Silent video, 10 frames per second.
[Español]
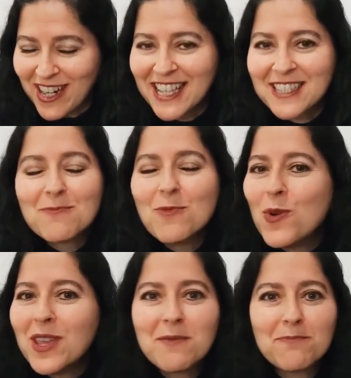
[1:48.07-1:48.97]
Es
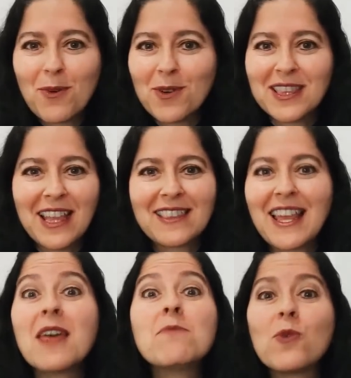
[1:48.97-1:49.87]
muy importante,
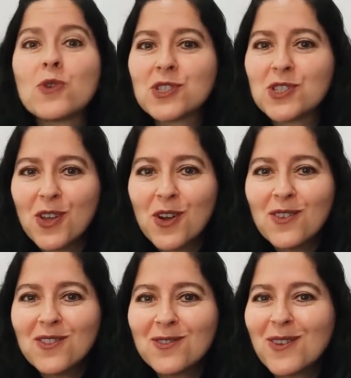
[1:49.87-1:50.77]
la
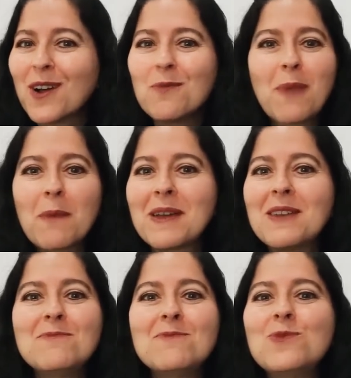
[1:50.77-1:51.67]
emoción juega un papel
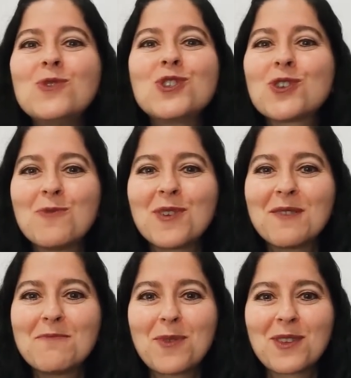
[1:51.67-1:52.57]
mucho, muy
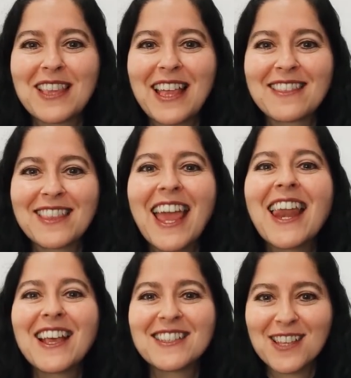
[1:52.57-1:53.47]
importante
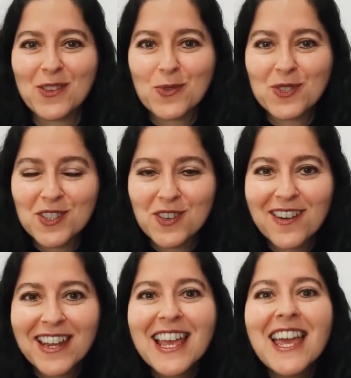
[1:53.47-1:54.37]
en la
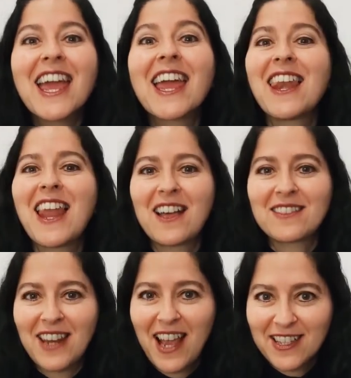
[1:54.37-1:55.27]
seducción, en la
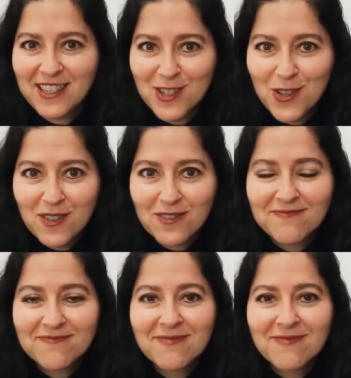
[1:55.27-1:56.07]
atracción